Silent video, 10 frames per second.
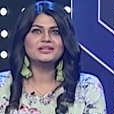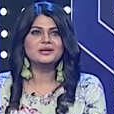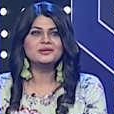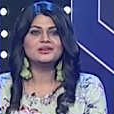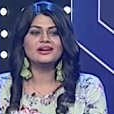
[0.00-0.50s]

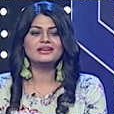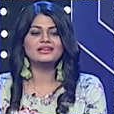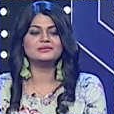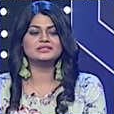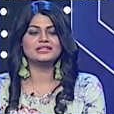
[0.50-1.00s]
তখন হয়
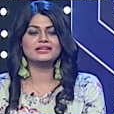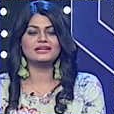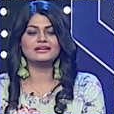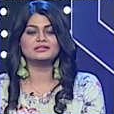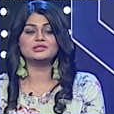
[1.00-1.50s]
কি ওই যে
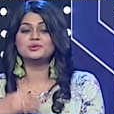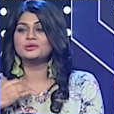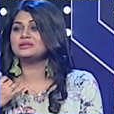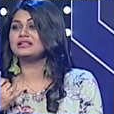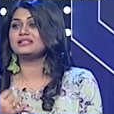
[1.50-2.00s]

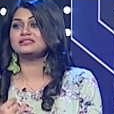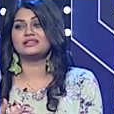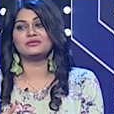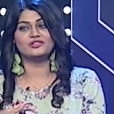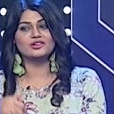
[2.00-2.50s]
শুরুর দিকে
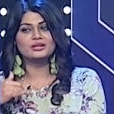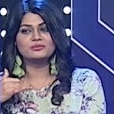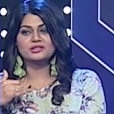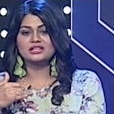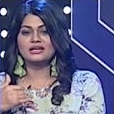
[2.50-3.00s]
যে ফোনের
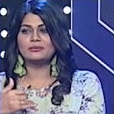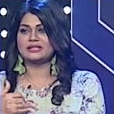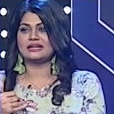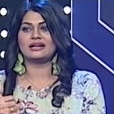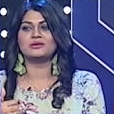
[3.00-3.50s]
মধ্যে
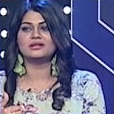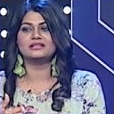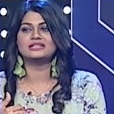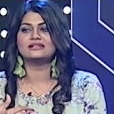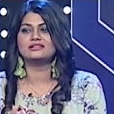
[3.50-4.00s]
বা দেখা
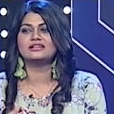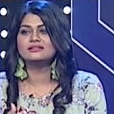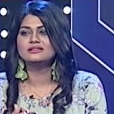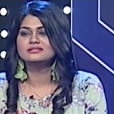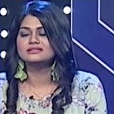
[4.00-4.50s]
করার যে একটা
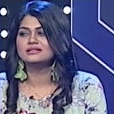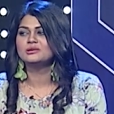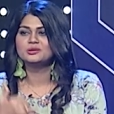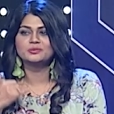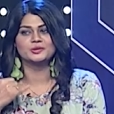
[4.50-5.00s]
টেন্ডেন্সি
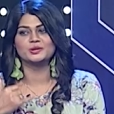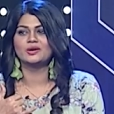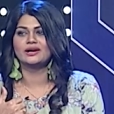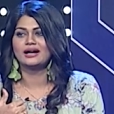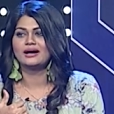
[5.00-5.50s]
লুতুপুতু
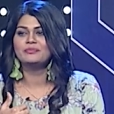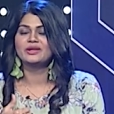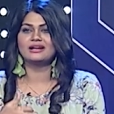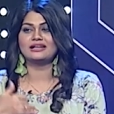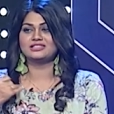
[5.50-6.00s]
করা
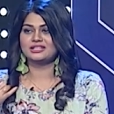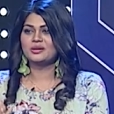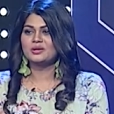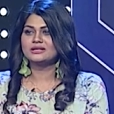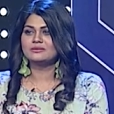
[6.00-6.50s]
রাত
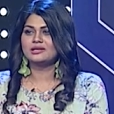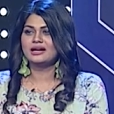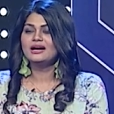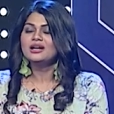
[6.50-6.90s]
জেগে কথা বলা